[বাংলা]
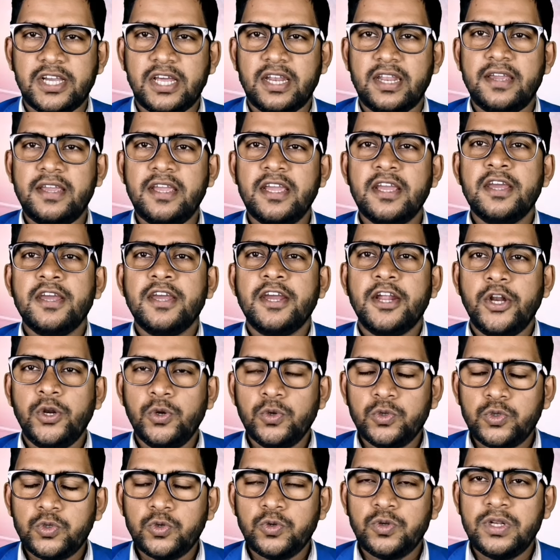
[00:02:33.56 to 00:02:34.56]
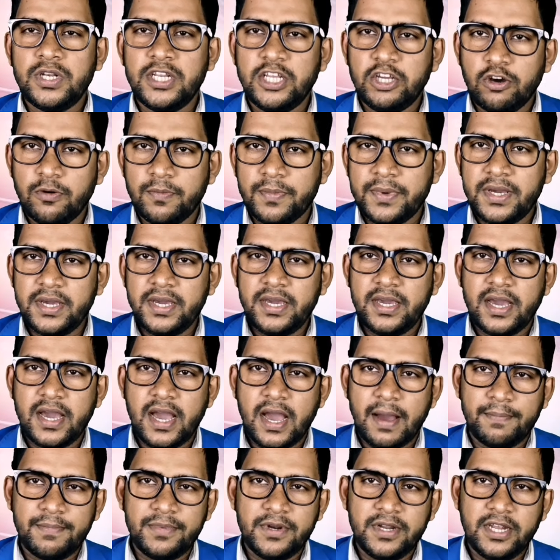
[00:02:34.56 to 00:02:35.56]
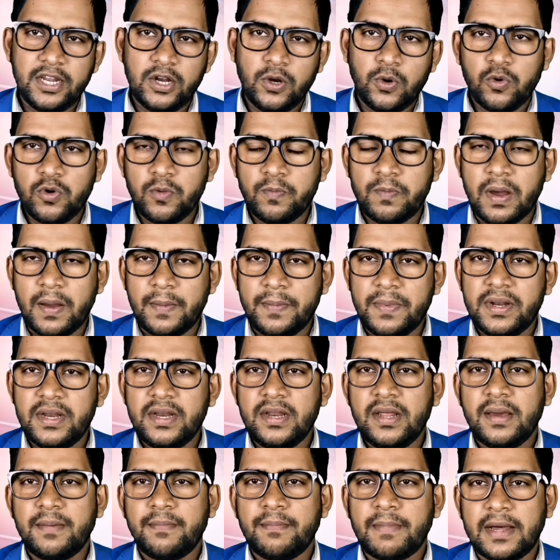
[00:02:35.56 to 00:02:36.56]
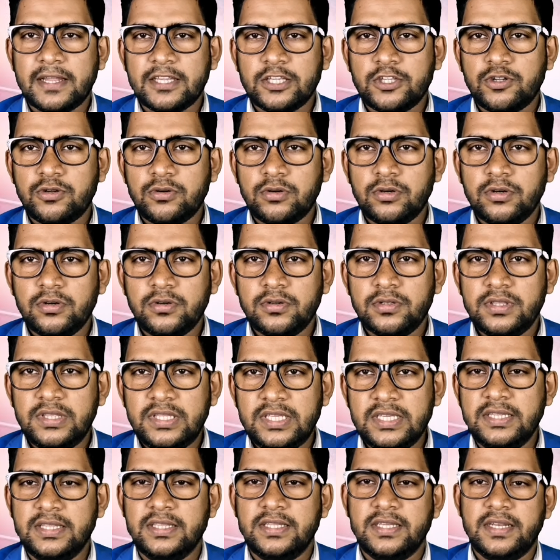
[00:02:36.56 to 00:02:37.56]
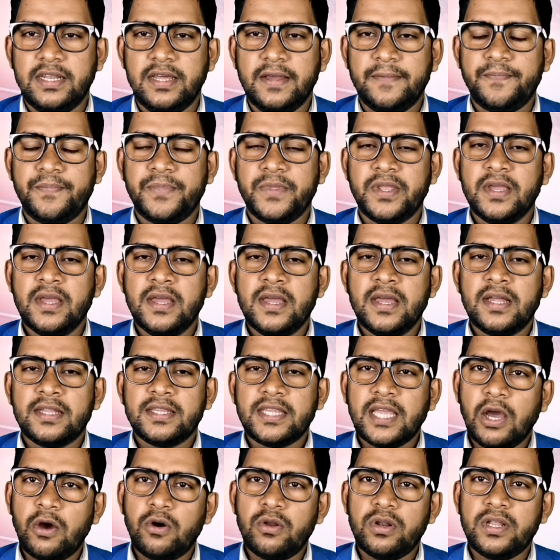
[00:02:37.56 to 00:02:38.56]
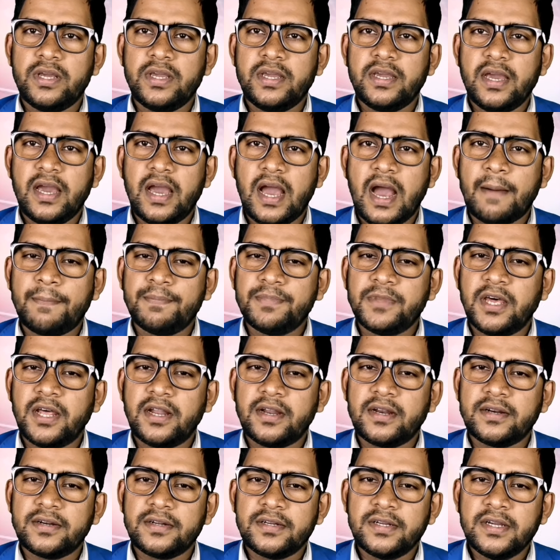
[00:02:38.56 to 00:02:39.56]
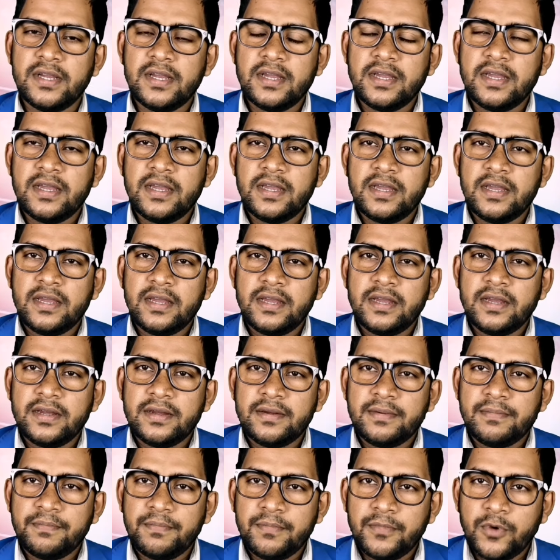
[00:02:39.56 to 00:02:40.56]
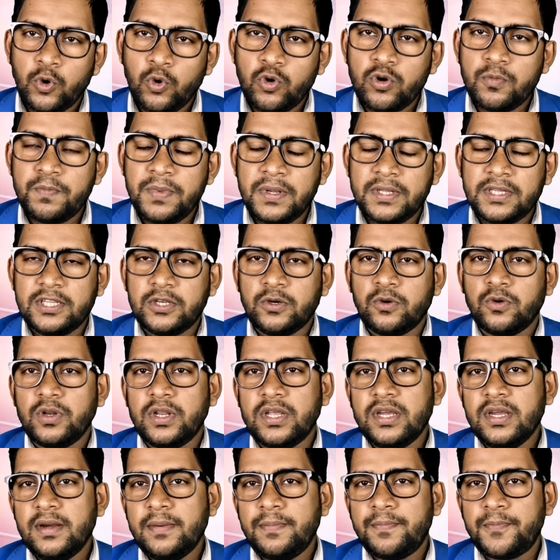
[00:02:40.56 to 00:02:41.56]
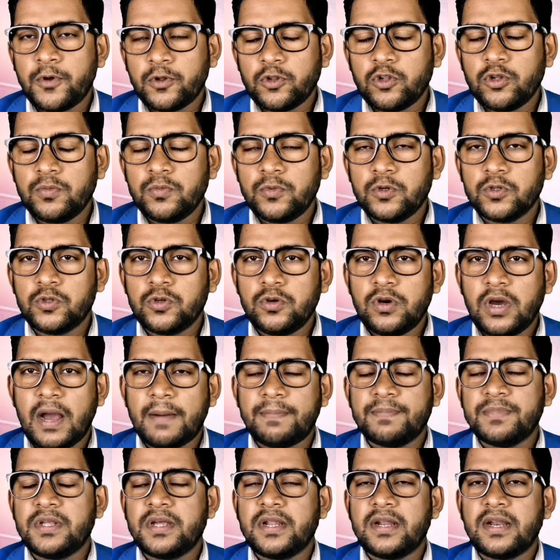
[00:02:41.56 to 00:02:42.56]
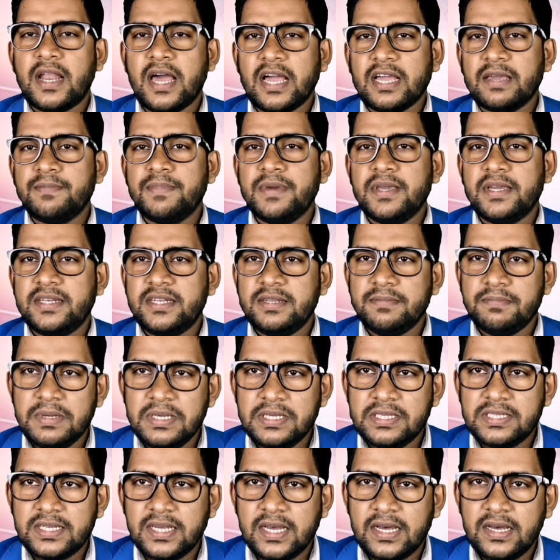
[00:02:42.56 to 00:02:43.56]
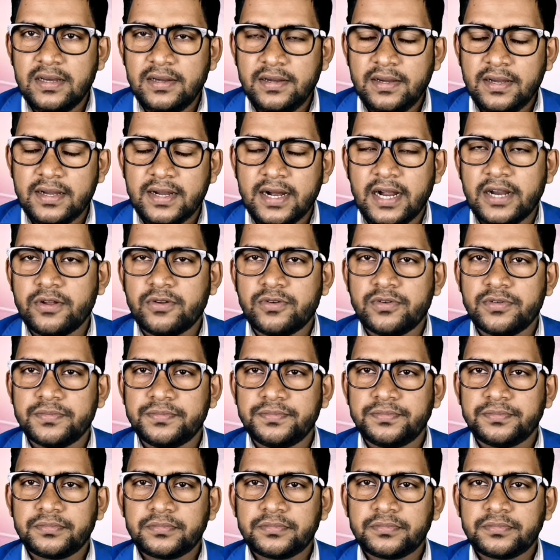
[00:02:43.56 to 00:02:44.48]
সালে নতুন নিয়মে আপনি লোন পাবেন মাত্র তিন দিনে তাহলে আপনার লোন পেতে হলে প্রথমত আপনার লাগবে একটি ভিসা কারণ